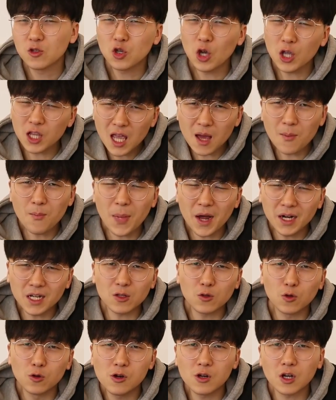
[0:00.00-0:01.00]
최대한
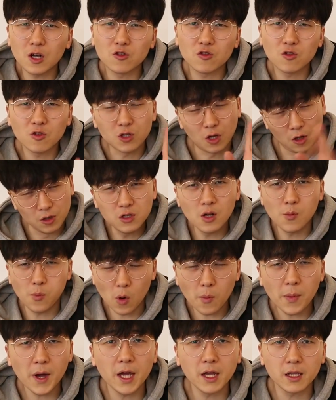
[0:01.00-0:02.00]
빠르게 돌려가지고 전설
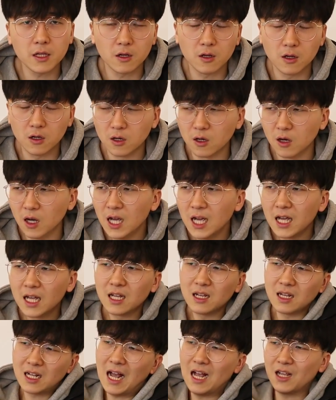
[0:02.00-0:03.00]
뽑아야 돼요
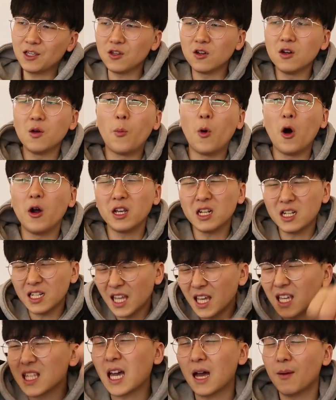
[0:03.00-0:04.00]
예, 강제로
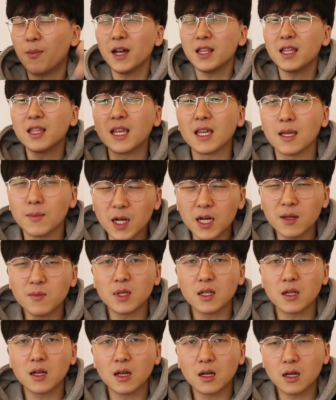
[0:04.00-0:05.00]
머리끄댕이 잡아야 된다 이
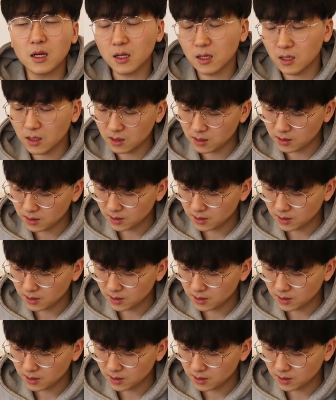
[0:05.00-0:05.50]
말입니다